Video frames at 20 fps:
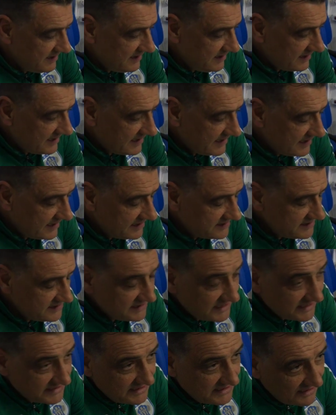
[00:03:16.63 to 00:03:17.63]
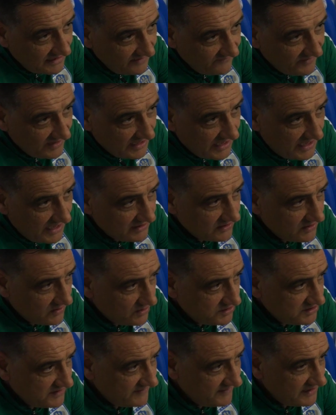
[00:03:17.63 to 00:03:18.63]
che si sta sacrificando,
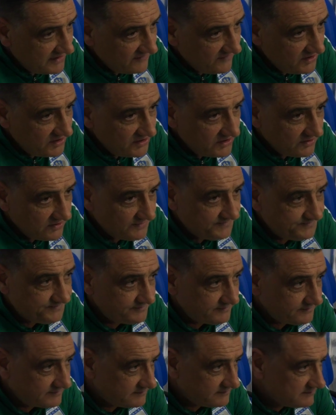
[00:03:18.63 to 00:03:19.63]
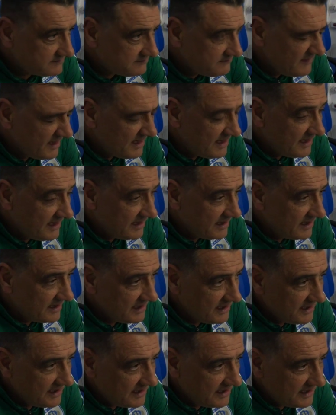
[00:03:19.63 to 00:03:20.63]
oggi avete visto,
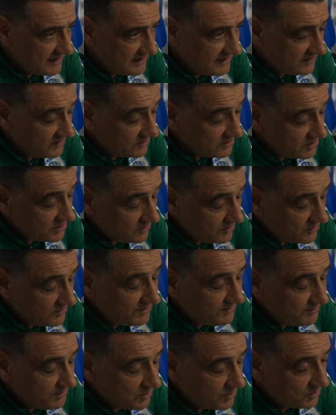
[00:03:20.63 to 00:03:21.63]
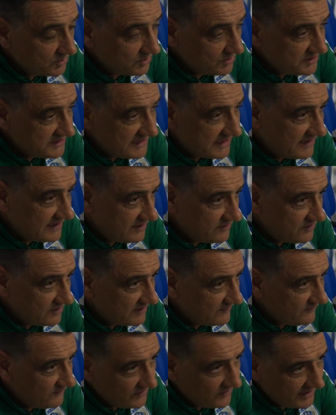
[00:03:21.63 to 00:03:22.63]
che ha dato il suo contributo sia dentro che fuori